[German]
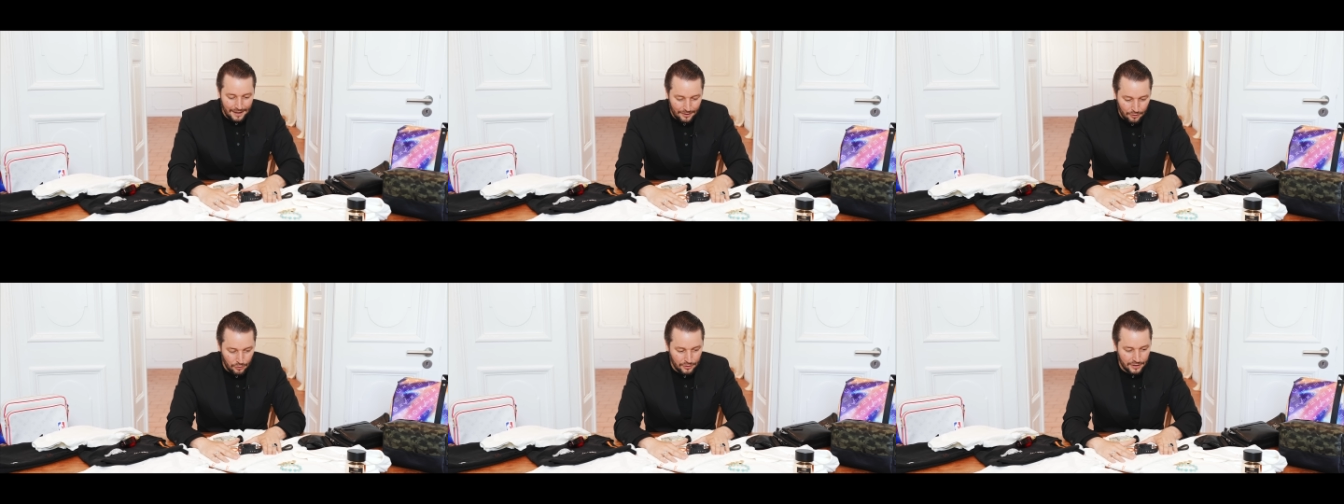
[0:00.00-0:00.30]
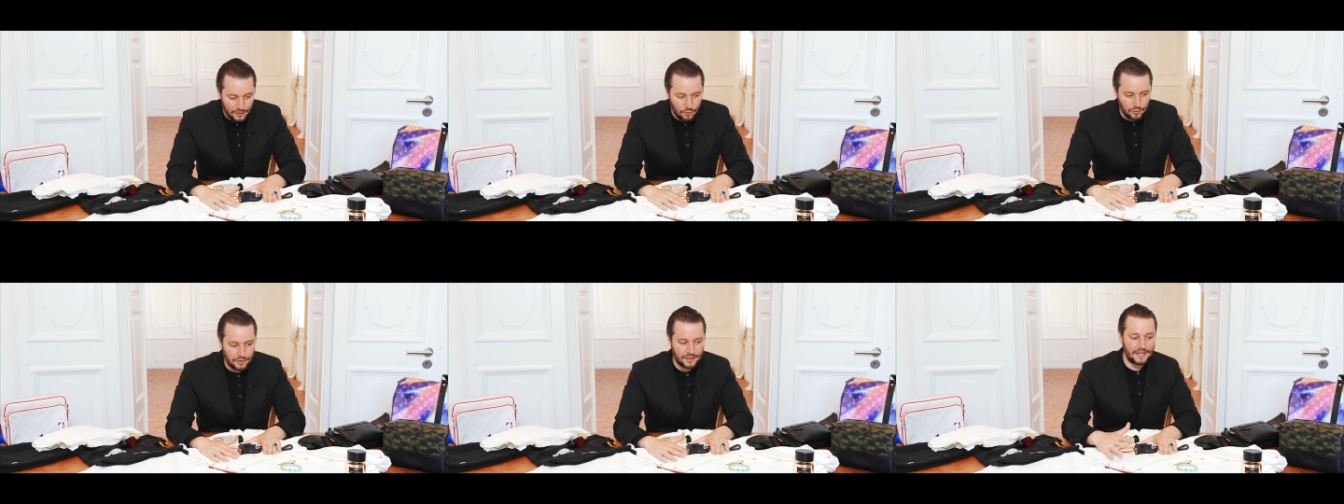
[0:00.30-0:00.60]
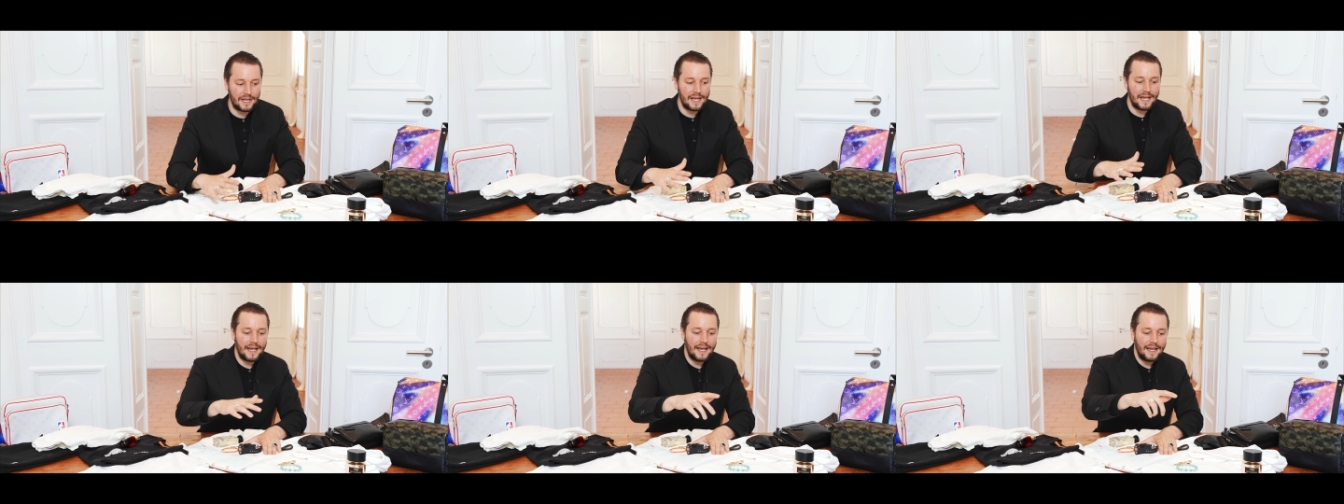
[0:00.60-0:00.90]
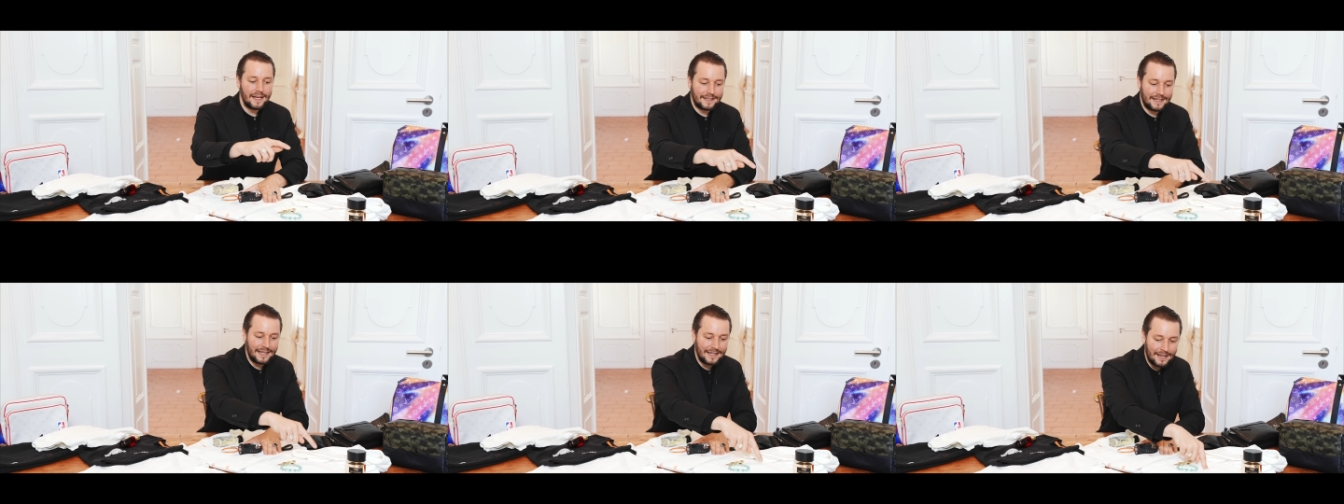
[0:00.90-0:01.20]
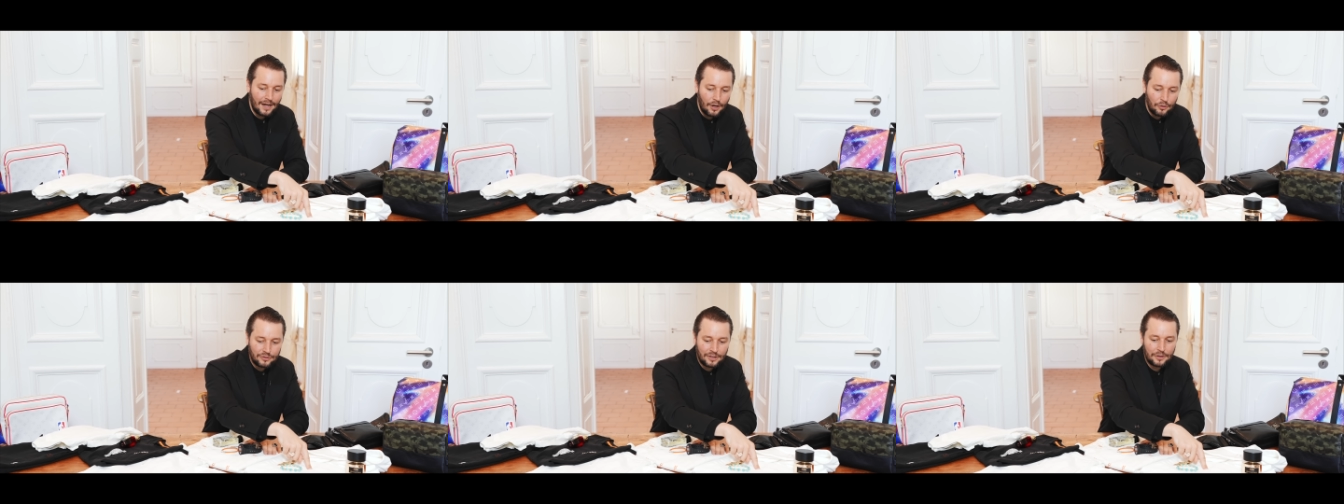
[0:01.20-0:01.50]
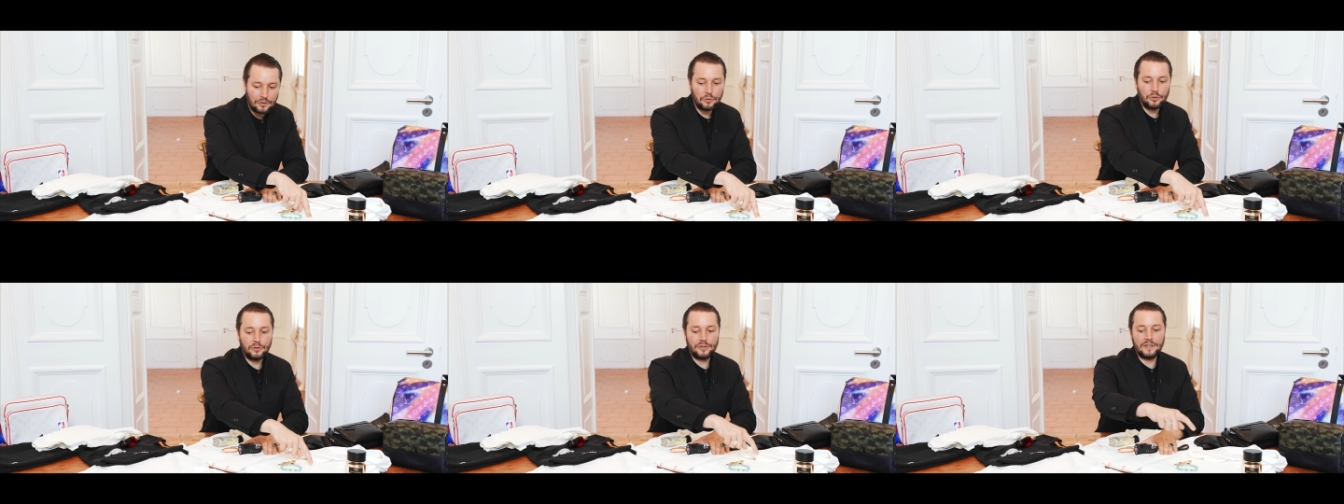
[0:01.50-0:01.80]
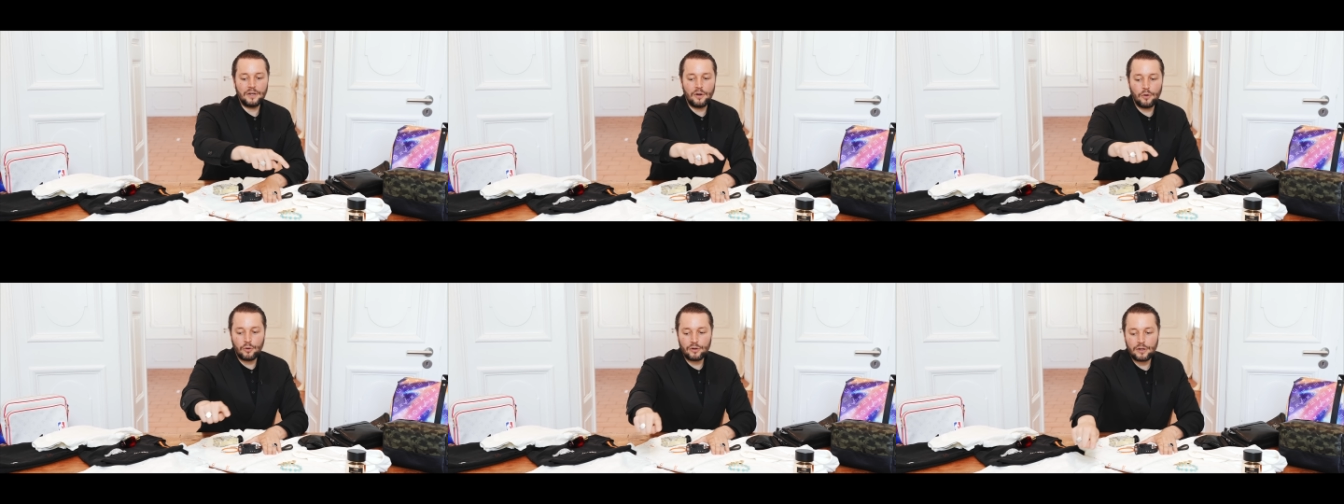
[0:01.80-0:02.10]
Iconic Hoodie, den Countdown
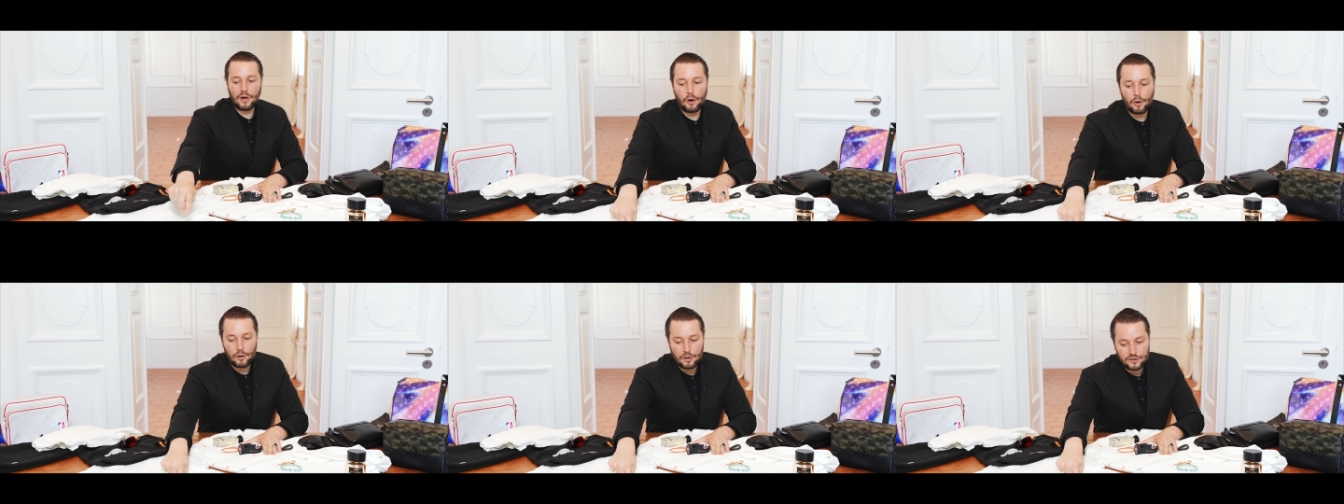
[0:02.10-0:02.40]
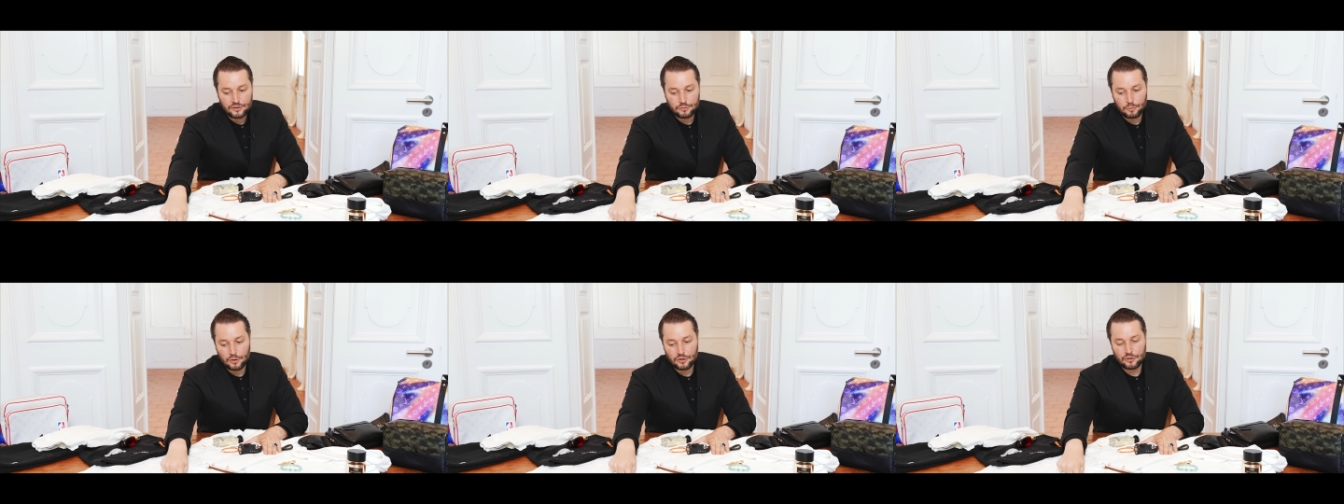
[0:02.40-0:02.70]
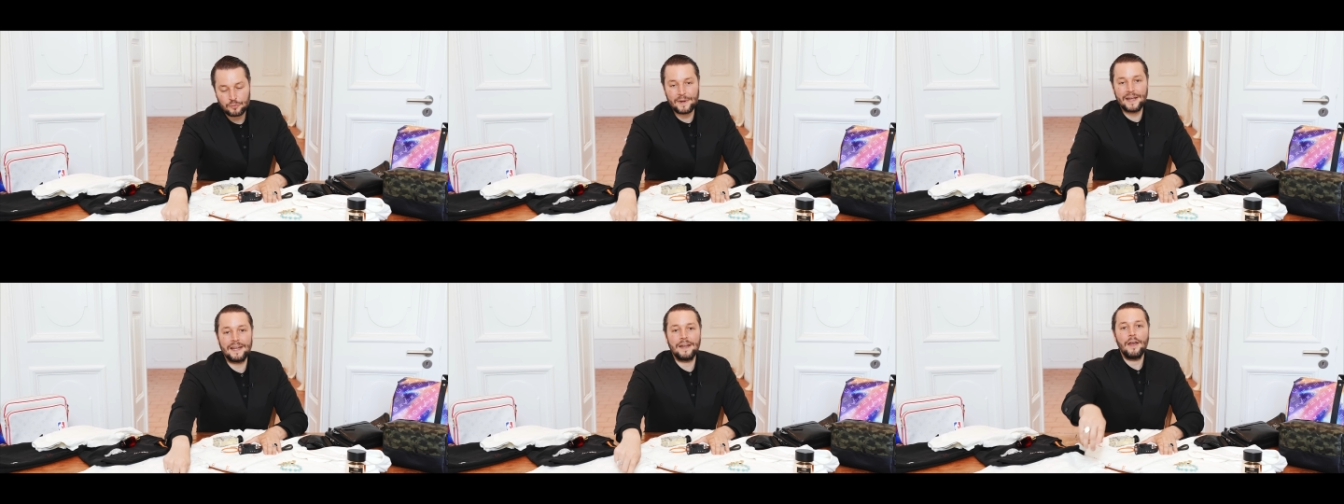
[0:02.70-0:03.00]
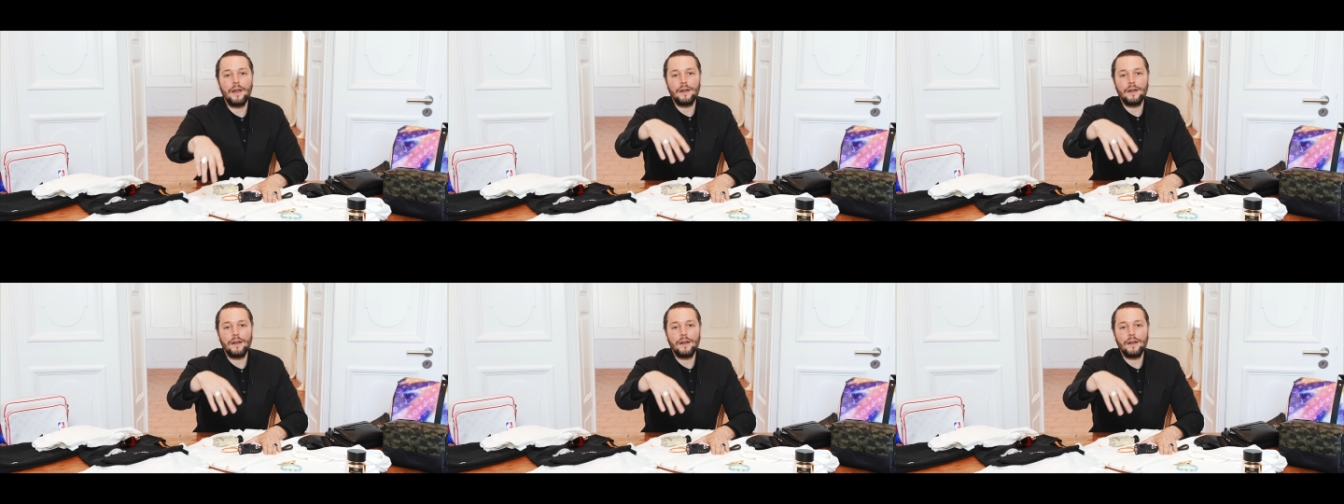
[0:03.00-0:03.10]
Hoodie oder Orange Watchman